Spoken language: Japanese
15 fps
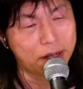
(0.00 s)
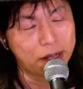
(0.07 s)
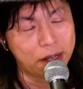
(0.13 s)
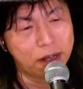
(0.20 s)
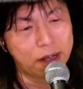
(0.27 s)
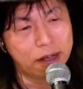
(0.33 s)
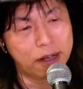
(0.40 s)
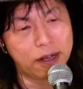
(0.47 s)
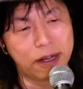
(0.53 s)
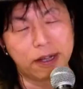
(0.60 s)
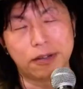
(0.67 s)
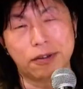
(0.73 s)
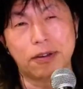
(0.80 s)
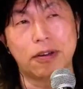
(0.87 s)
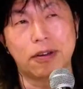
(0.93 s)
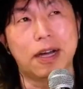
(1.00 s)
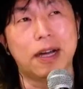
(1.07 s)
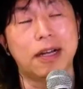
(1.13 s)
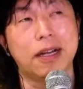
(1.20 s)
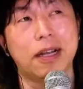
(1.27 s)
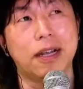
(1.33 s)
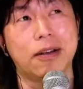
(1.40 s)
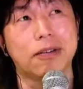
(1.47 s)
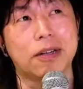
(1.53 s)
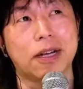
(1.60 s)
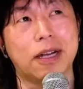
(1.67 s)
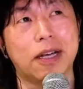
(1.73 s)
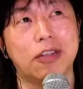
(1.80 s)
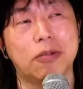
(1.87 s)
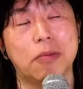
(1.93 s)
あの変わらへんのか
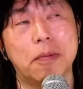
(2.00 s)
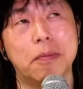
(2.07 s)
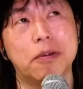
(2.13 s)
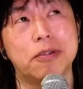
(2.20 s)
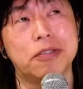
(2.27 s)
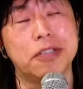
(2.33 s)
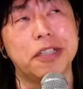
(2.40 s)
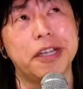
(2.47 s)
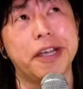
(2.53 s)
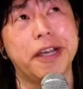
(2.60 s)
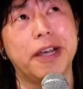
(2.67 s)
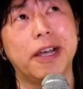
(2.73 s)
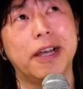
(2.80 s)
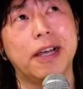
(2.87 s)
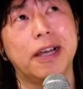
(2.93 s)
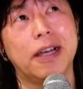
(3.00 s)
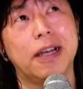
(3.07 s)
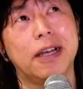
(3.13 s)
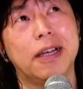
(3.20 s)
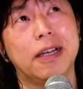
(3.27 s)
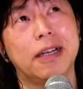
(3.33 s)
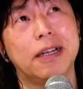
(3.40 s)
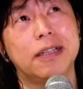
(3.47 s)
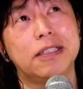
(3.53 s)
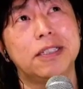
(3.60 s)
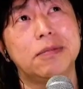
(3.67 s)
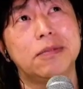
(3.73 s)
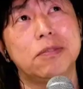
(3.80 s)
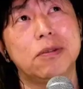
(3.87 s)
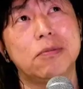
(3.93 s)
なとも思うし自
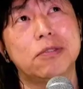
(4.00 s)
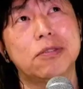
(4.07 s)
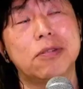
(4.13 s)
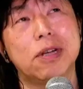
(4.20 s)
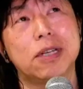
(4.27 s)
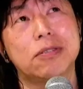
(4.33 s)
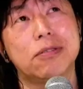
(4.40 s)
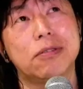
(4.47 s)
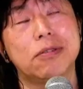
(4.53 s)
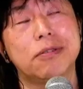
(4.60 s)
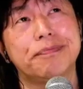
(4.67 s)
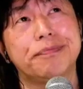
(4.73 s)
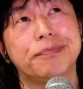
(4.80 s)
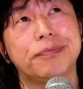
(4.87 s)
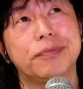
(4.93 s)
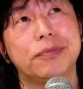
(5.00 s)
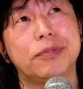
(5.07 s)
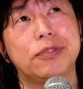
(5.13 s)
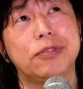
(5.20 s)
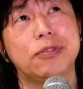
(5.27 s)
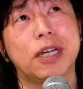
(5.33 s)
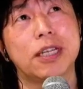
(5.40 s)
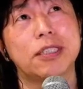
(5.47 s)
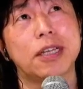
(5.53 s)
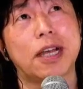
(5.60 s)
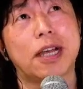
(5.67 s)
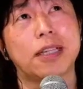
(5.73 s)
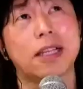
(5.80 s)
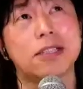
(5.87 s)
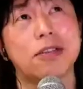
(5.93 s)
分の息子がその18、
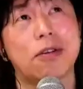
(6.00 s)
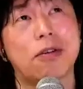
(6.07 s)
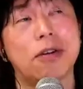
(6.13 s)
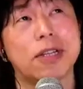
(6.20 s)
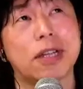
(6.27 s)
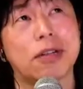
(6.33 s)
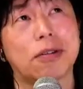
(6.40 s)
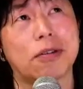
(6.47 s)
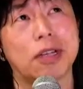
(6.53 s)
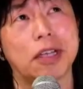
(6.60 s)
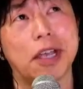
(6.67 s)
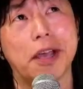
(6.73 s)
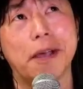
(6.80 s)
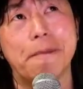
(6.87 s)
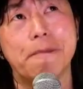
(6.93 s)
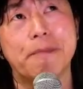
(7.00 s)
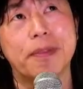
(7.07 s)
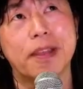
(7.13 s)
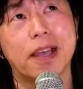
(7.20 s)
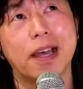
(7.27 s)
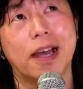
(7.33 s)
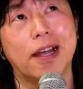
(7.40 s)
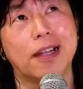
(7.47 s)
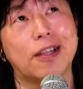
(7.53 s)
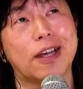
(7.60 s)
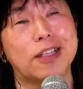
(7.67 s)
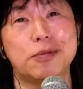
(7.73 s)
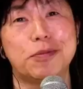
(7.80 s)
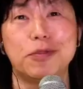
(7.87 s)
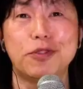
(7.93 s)
20歳を超えた時に、なんか
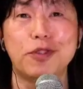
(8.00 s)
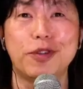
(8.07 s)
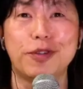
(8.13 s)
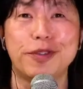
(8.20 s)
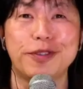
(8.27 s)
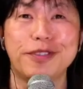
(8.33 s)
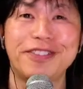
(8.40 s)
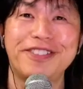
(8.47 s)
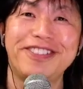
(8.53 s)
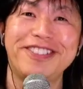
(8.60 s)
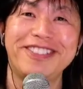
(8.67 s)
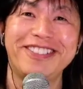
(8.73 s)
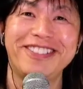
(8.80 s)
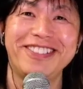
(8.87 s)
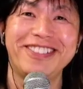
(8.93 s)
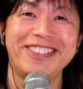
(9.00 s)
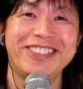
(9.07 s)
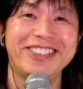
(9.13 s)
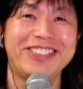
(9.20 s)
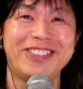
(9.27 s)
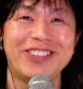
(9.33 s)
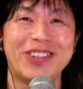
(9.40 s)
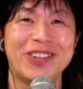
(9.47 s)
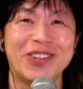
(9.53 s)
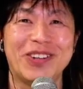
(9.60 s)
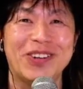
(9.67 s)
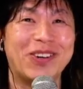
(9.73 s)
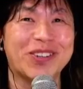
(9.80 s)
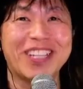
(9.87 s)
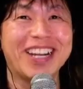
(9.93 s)
自分より
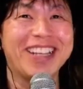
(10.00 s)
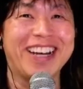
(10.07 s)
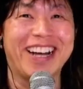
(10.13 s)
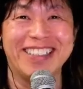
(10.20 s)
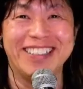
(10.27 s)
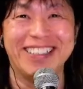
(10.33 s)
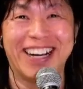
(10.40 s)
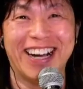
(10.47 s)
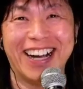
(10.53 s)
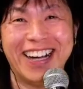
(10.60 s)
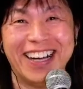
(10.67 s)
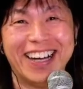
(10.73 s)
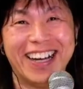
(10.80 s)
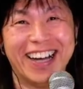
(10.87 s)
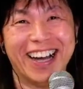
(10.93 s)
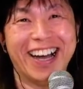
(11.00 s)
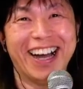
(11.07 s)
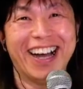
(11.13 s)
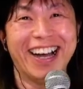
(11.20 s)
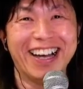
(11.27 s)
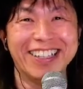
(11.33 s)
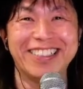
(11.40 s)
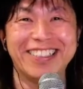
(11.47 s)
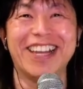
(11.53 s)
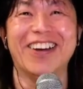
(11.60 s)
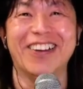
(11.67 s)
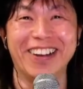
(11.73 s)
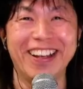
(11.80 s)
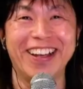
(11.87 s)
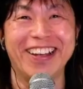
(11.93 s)
越された感じがあしたよ
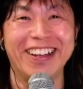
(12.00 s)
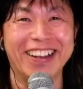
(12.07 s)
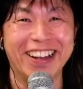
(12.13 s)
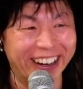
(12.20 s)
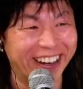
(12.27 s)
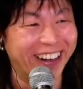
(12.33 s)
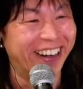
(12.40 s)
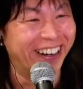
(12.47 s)
ね。あ